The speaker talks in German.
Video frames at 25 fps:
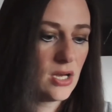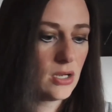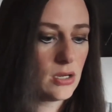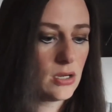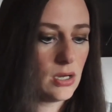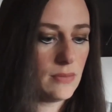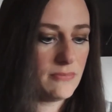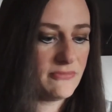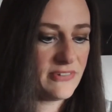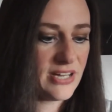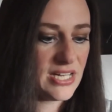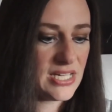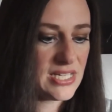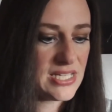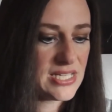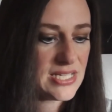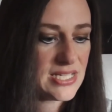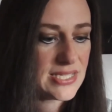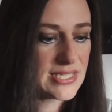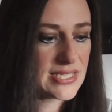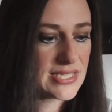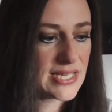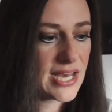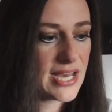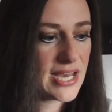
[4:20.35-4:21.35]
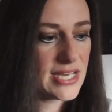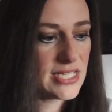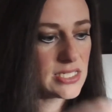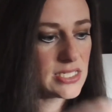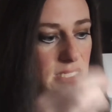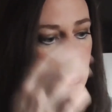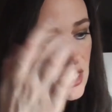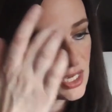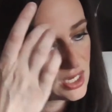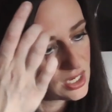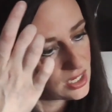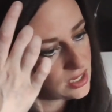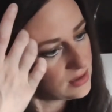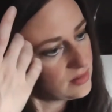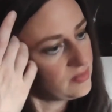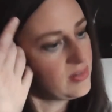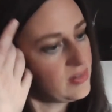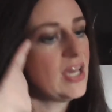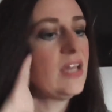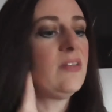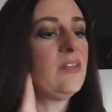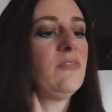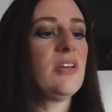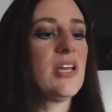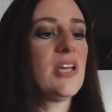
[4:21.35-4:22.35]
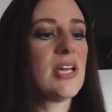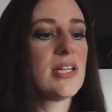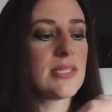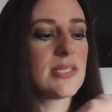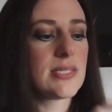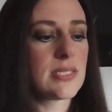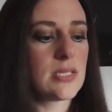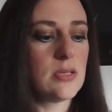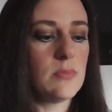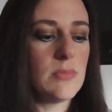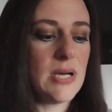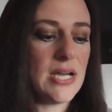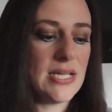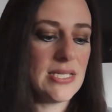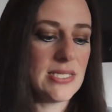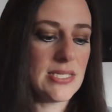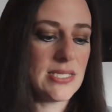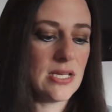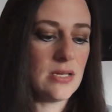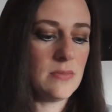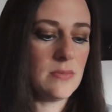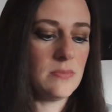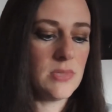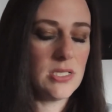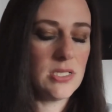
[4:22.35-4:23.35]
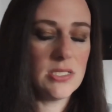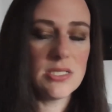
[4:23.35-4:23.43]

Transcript: Komm, weil ihr es seid, werden wir jetzt gemeinsam